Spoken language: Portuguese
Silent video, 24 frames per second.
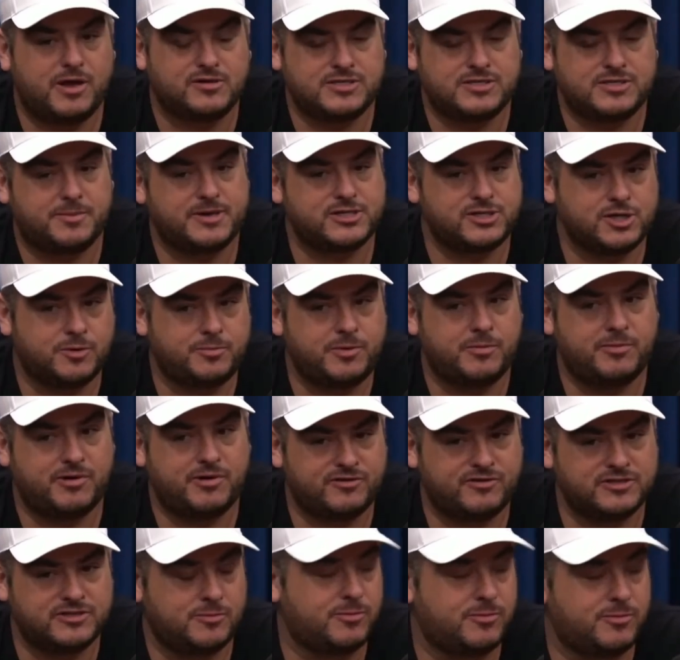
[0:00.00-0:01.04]
Eu sempre achei que o primeiro
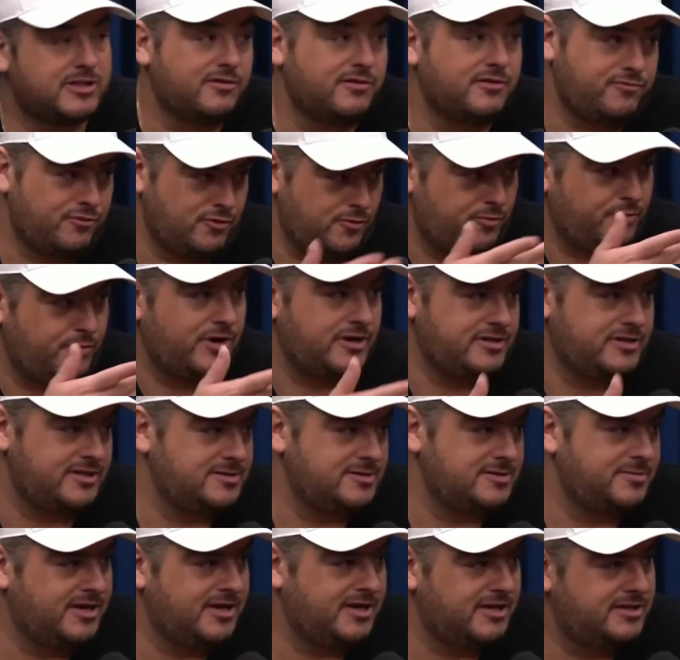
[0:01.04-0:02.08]
fosse o Botafogo por causa dessa
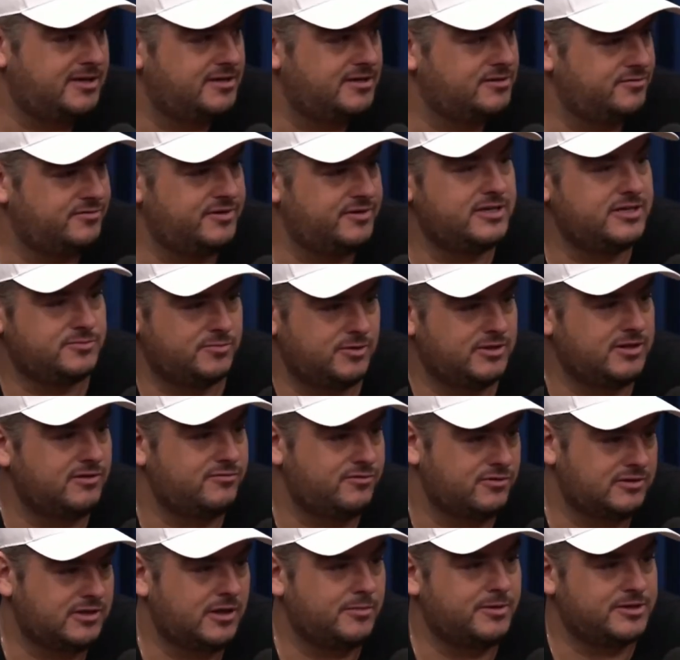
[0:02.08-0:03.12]
brincadeira que você fez. O
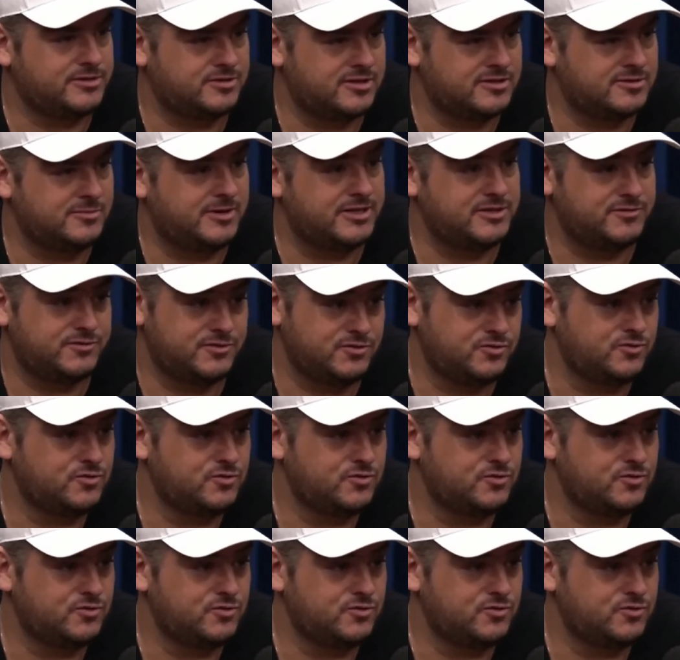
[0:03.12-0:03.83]
Botafogo tá numa situação mais difícil que